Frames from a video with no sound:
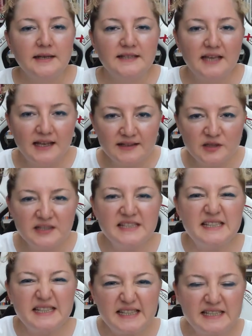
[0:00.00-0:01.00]
kendi
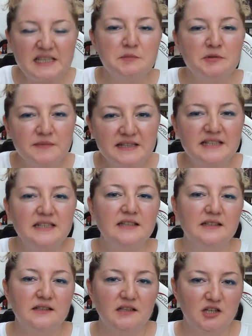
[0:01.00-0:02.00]
sistemimizi
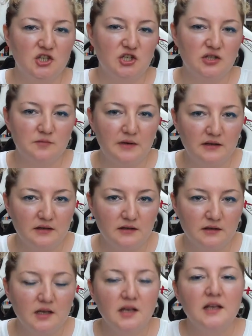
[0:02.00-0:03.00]
geliştirmek.
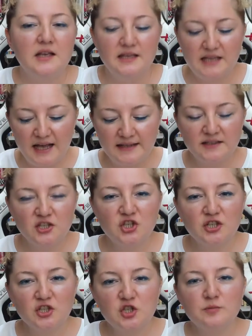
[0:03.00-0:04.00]
Kendi
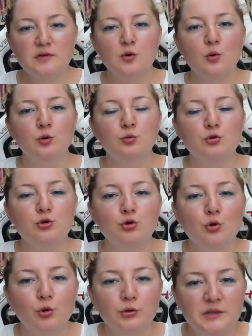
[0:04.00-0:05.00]
çalışma yolumuzu,
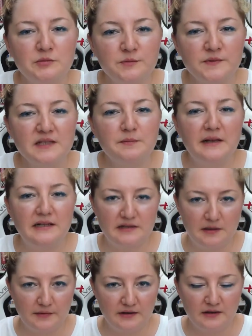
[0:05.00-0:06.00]
yordamımızı
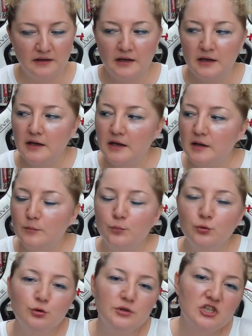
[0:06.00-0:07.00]
belirlemek.
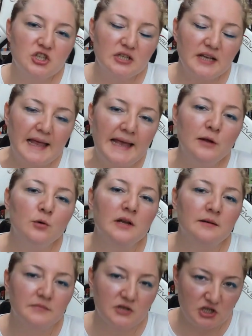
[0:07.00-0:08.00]
Bunun için en
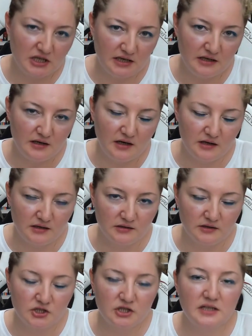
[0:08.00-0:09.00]
önemli şey
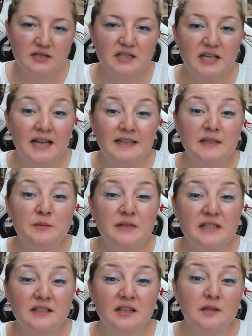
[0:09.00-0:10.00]
arkadaşlar
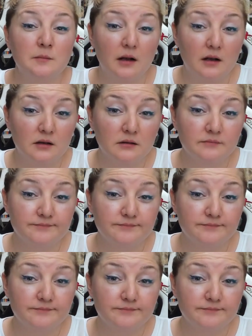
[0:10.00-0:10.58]
kendimizi tanımak.